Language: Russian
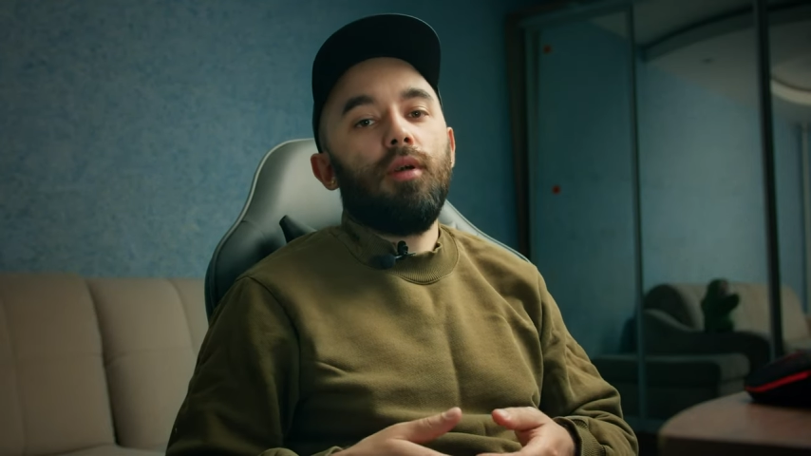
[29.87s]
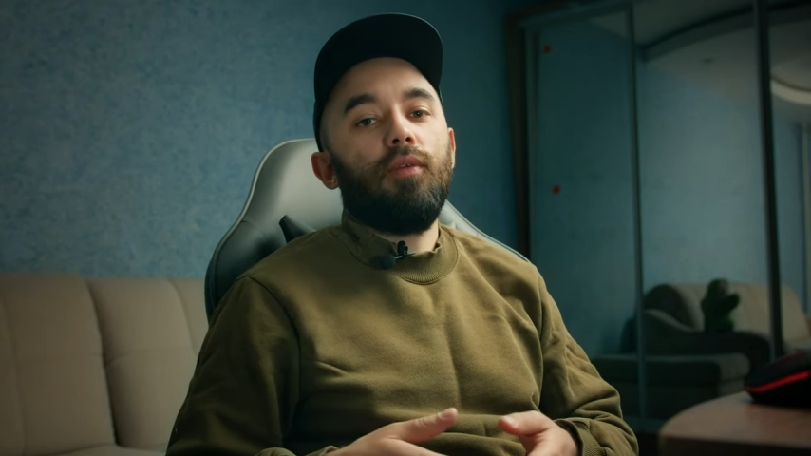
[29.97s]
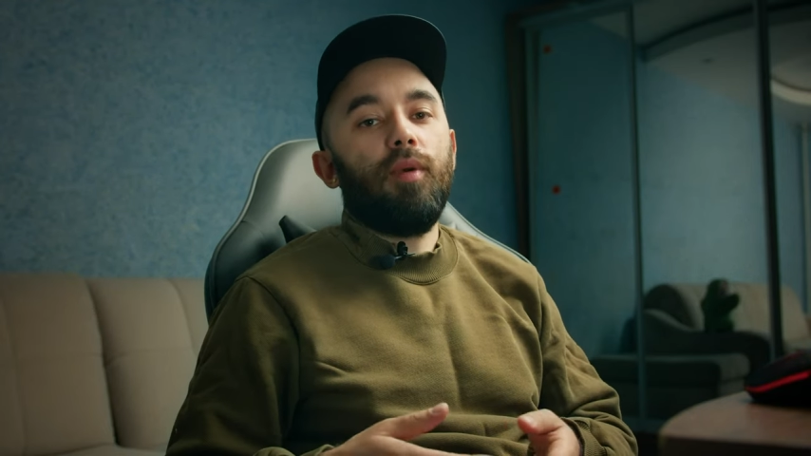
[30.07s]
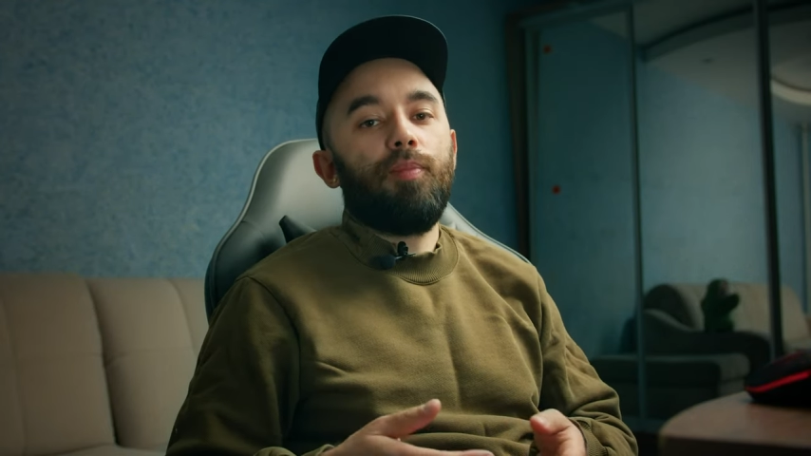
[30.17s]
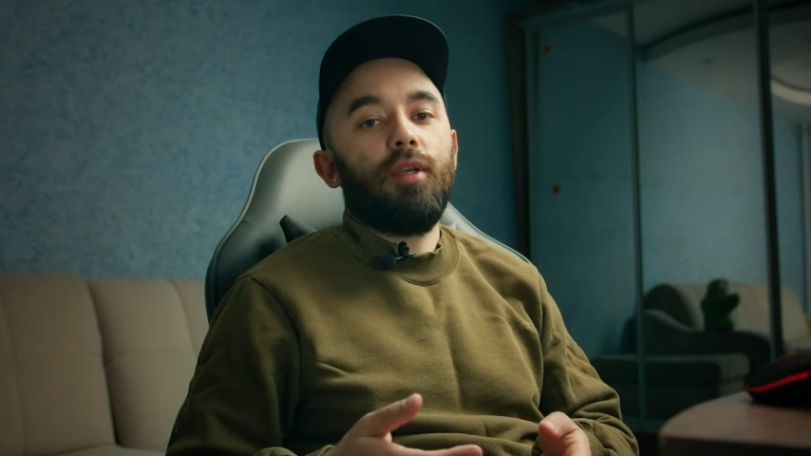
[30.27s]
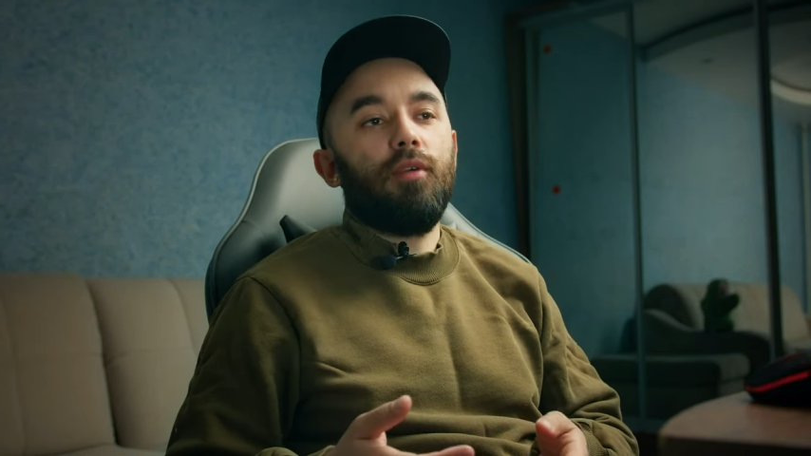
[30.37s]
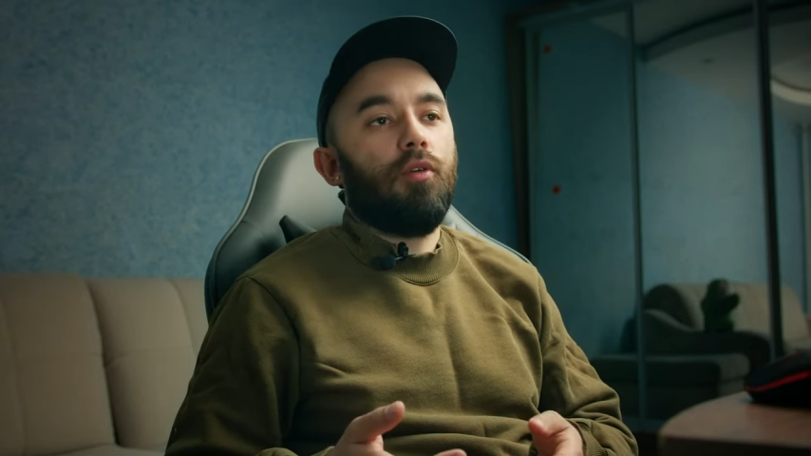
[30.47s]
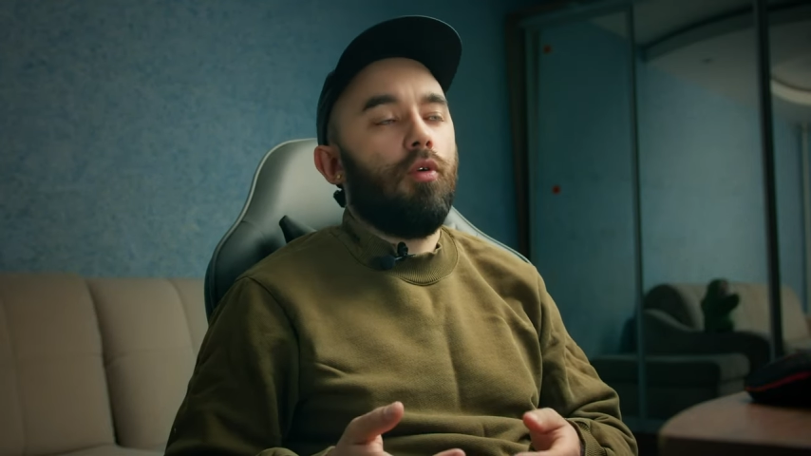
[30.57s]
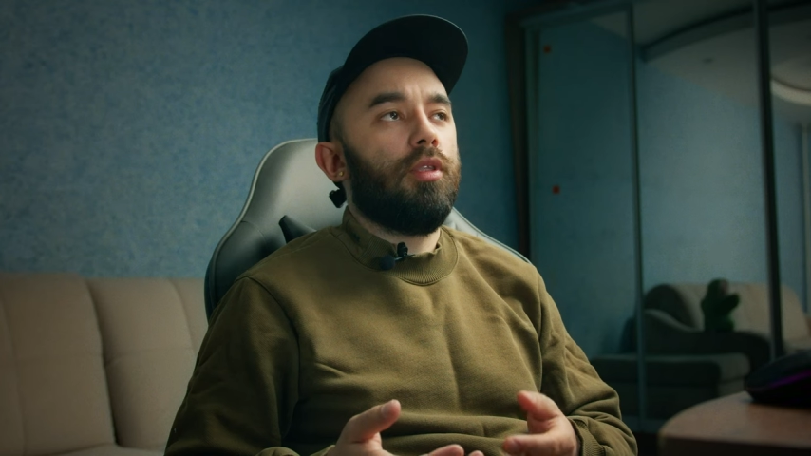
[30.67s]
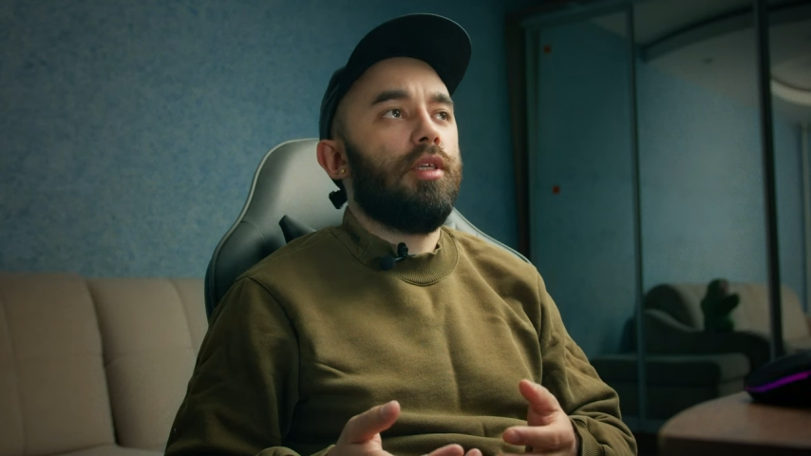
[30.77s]

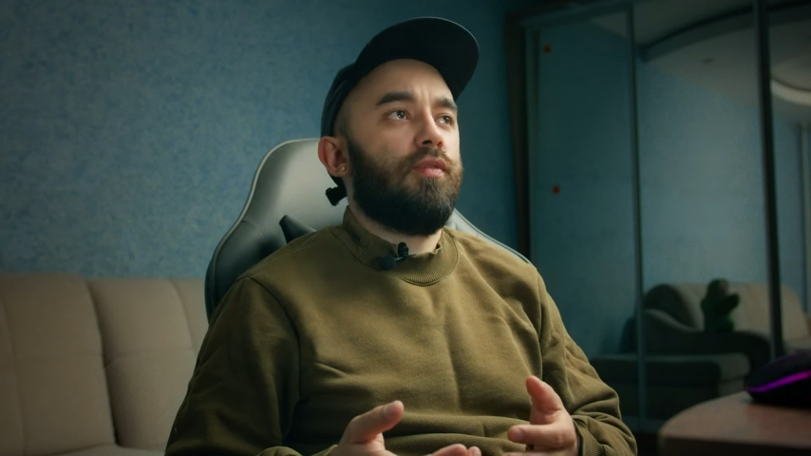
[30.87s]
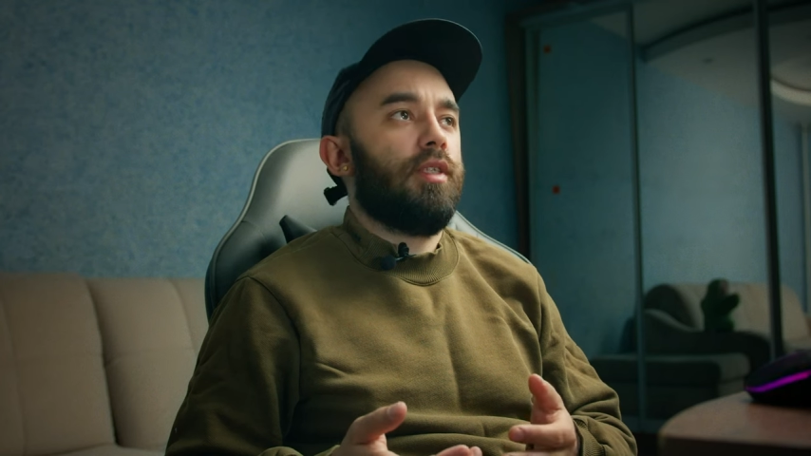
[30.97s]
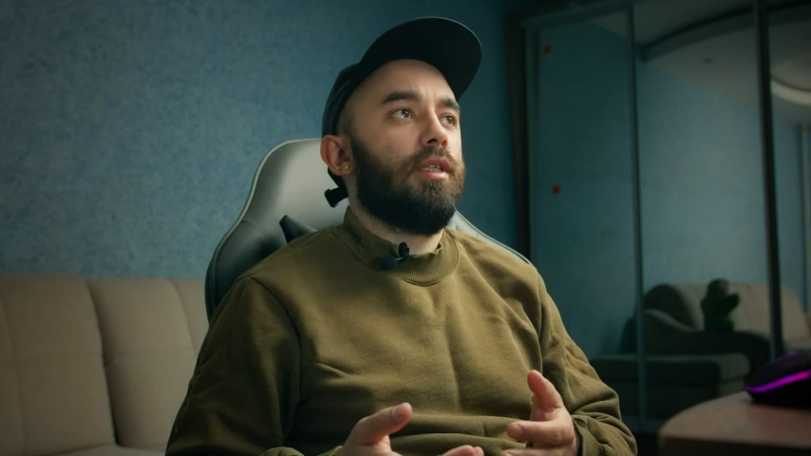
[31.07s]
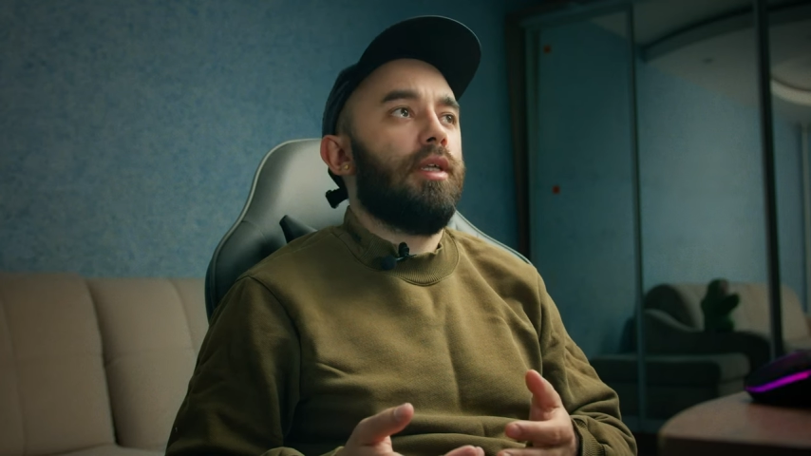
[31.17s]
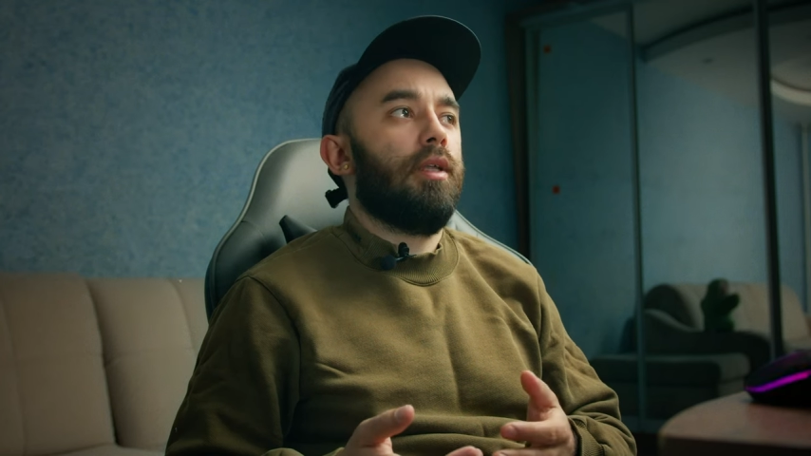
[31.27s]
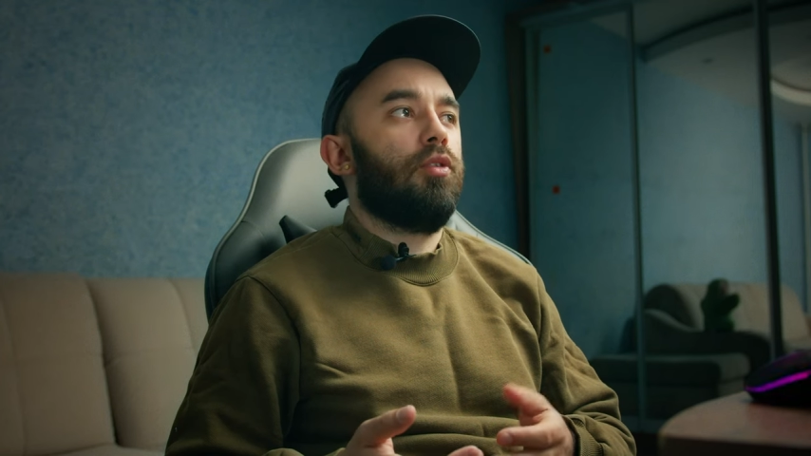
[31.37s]
Во-первых, он не всегда